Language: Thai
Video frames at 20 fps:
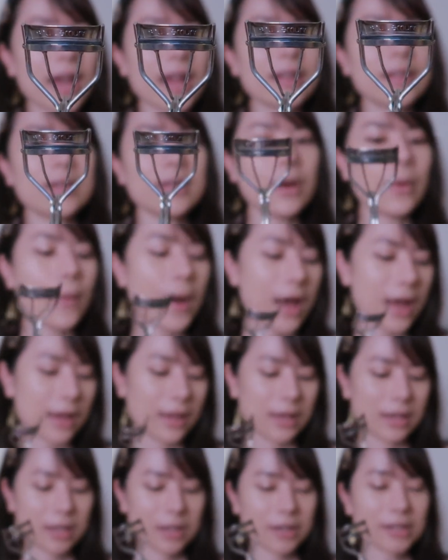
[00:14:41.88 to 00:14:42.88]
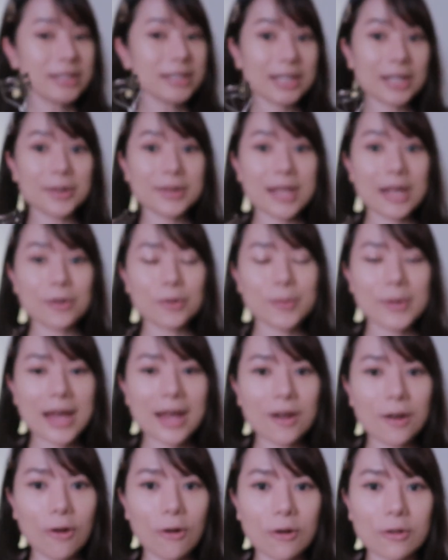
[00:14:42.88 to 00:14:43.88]
อนกันแต่ว่าก็จะแล้วแต่รูป
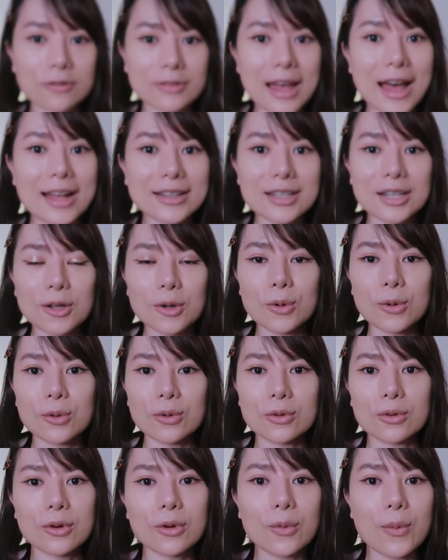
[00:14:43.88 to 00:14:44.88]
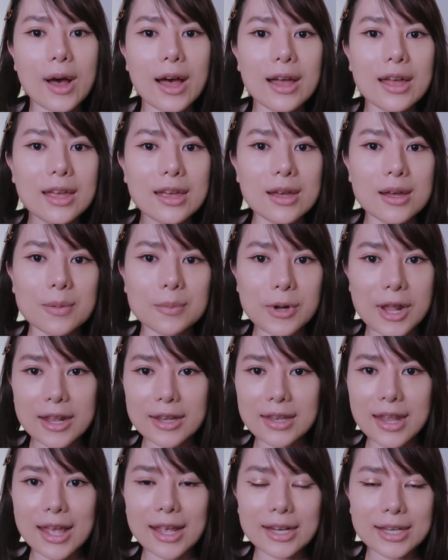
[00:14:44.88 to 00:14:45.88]
ร่างของตาแต่ละคนเนาะว่าแบรน
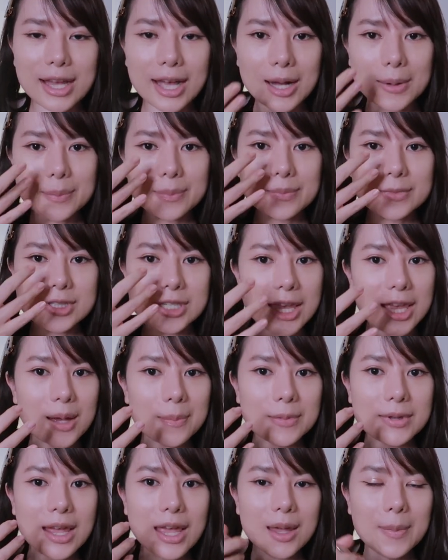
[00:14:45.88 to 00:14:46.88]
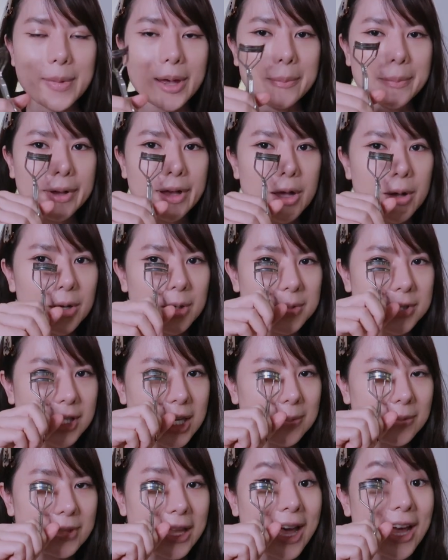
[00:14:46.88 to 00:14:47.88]
ด์ไหนทำเชฟได้แบบเข้ากับเช
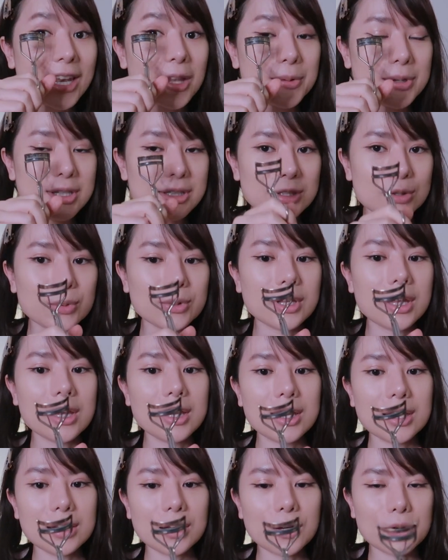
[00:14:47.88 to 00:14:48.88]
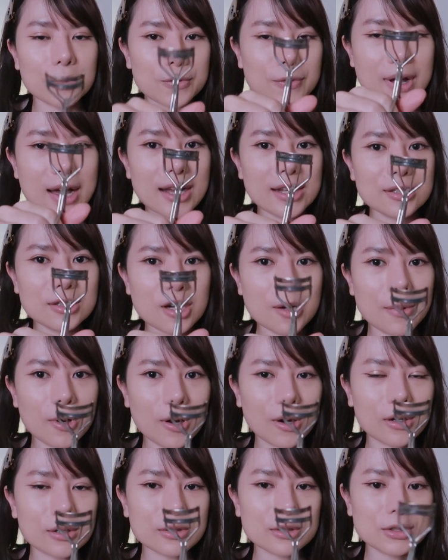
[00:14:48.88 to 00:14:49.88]
ฟตาเราที่สุดของฝ้ายชอบข
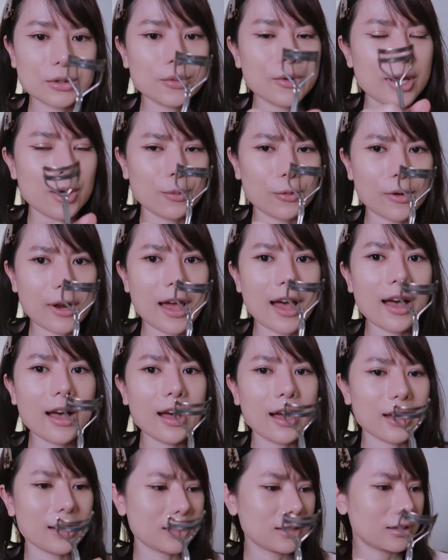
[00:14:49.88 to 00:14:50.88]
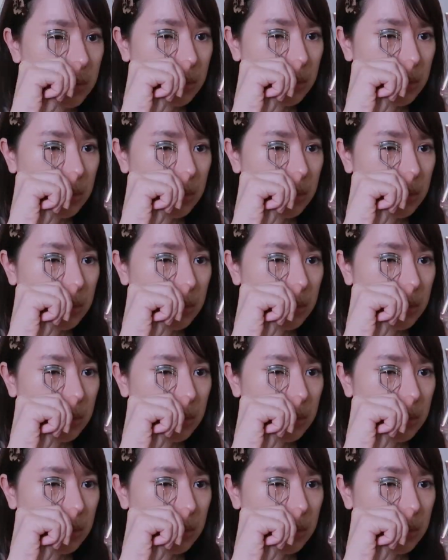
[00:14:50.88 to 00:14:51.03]
องชูเอมูระค่ะ